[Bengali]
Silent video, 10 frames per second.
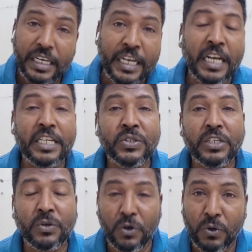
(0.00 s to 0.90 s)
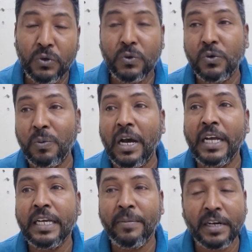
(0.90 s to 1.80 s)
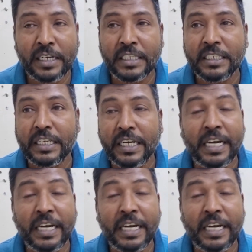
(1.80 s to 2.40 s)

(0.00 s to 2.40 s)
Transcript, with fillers: এখানে যদি কখনো কোনো ভাই আমার কাছে